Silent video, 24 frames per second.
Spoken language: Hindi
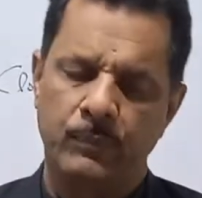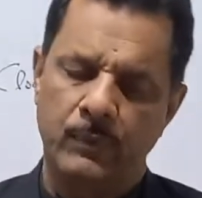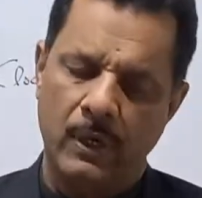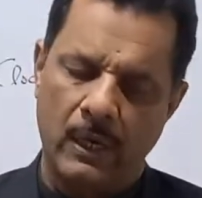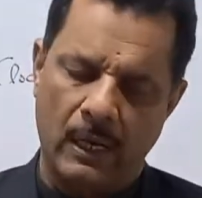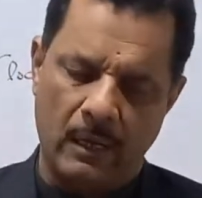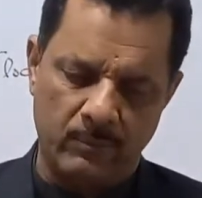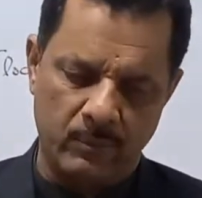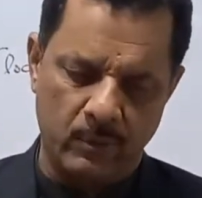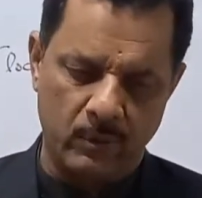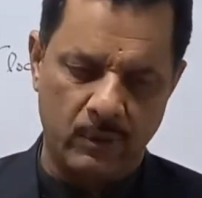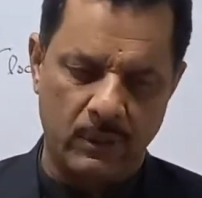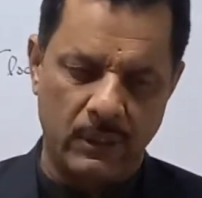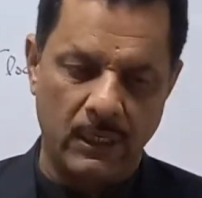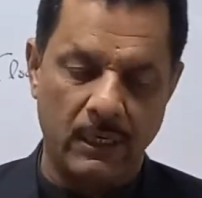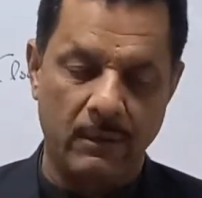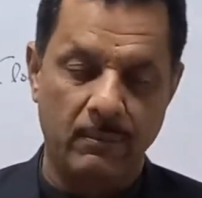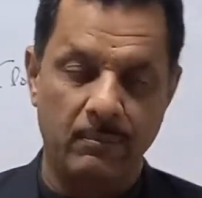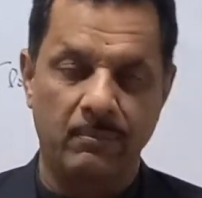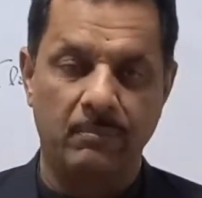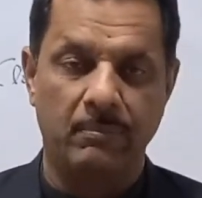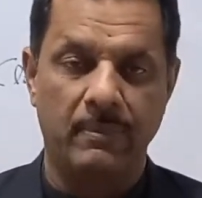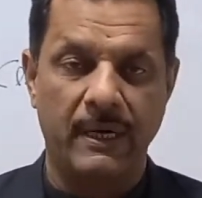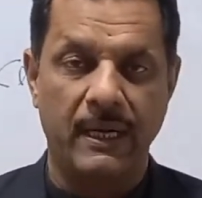हम क्योंकि
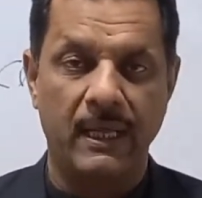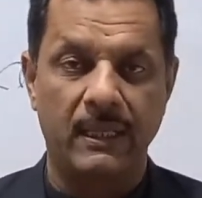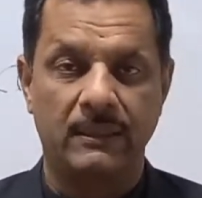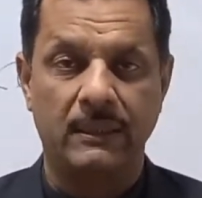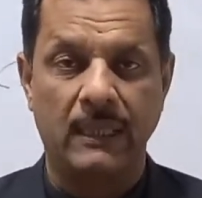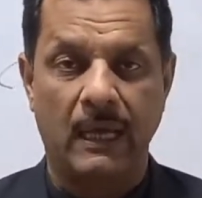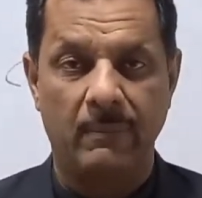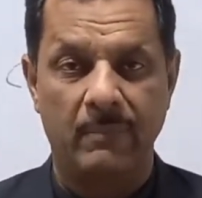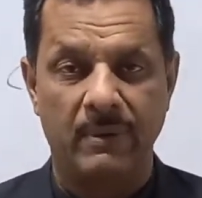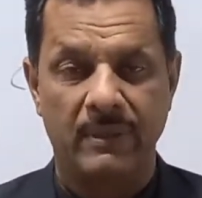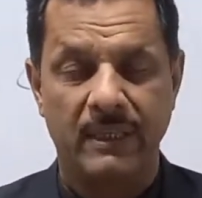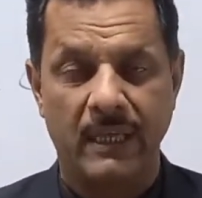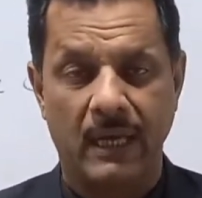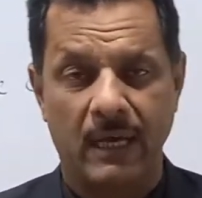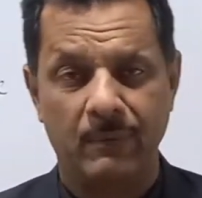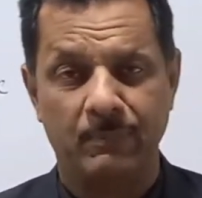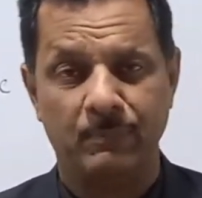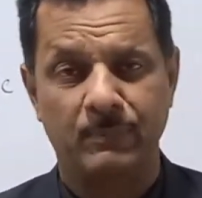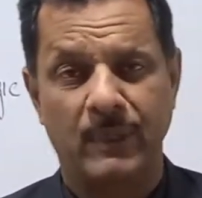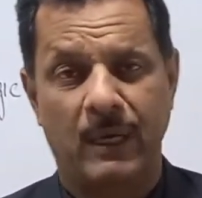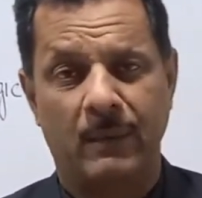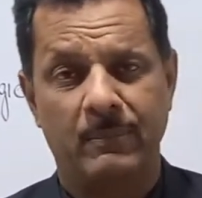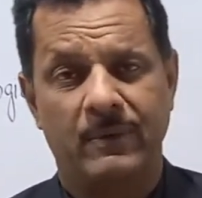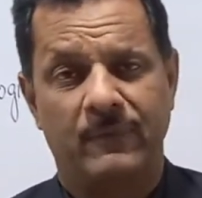बड़े ताबेदार
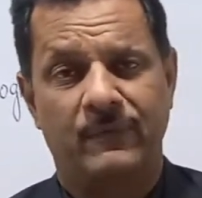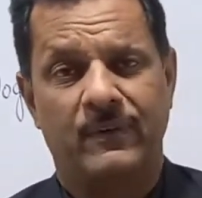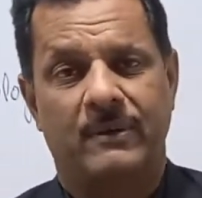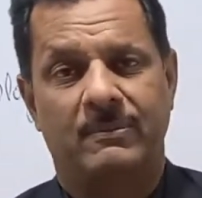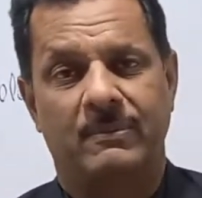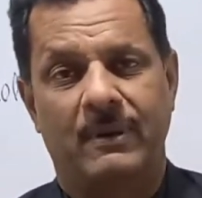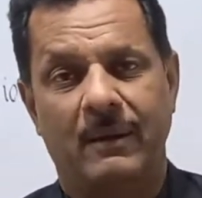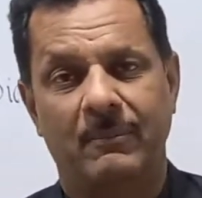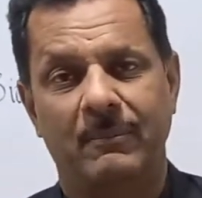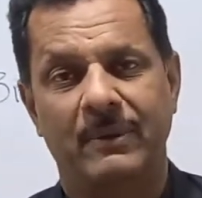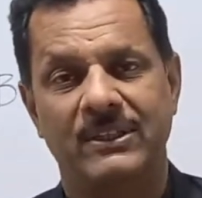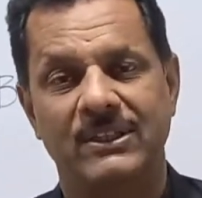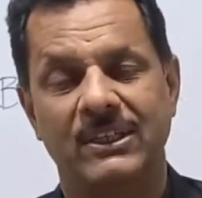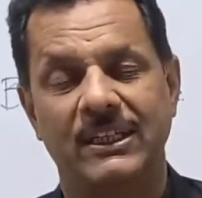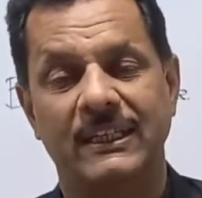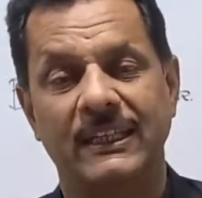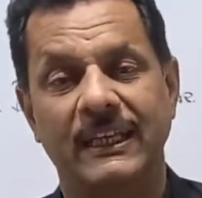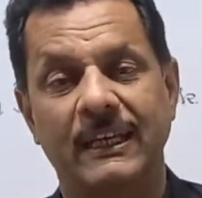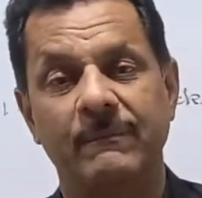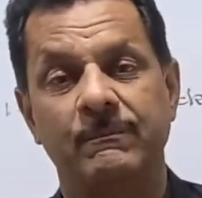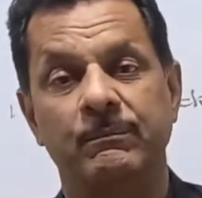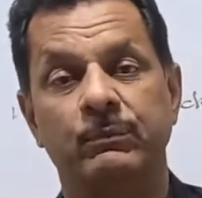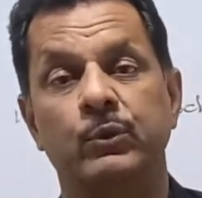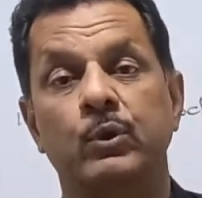ताबे फरमा बच्चे थे
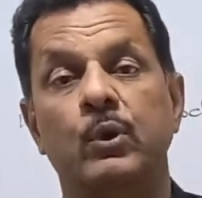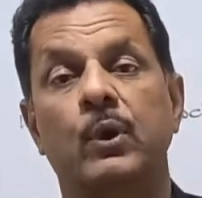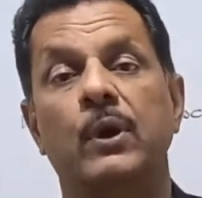तो